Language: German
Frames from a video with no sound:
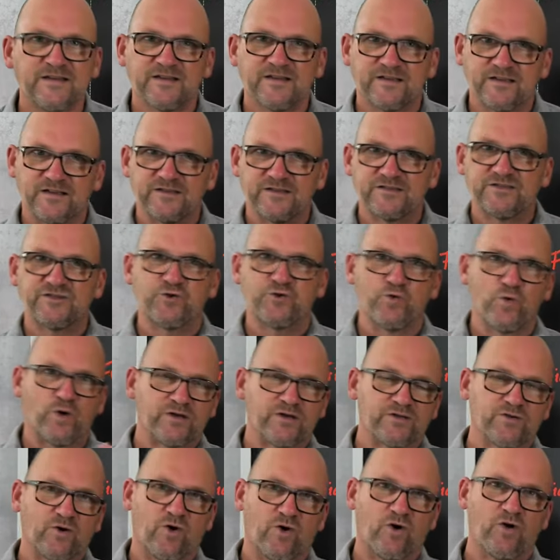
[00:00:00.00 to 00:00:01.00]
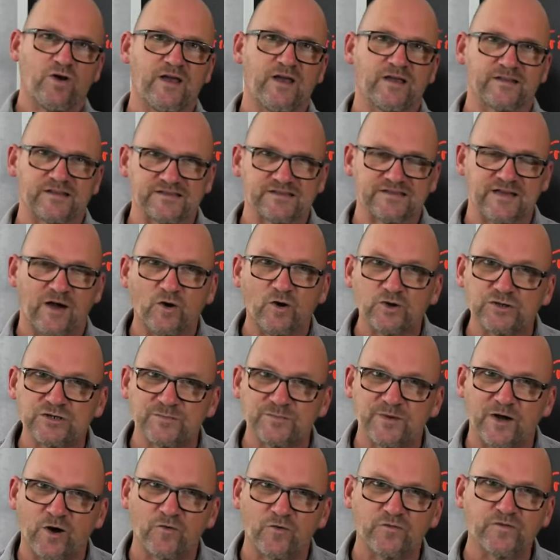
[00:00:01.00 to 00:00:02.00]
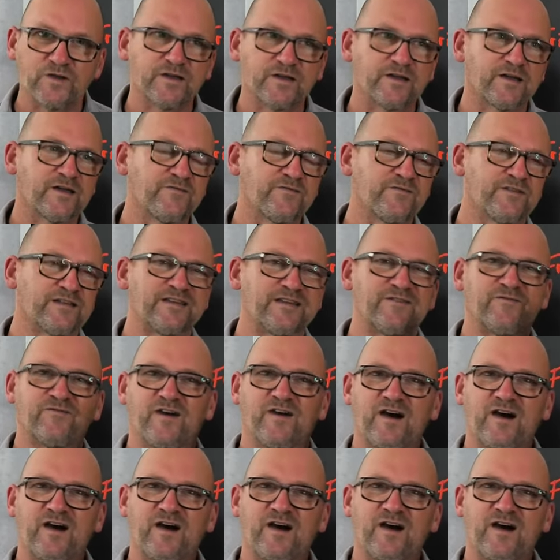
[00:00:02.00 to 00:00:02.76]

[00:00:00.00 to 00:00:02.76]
Ja, Stuart Hall hat das auch schon mal aufgegriffen.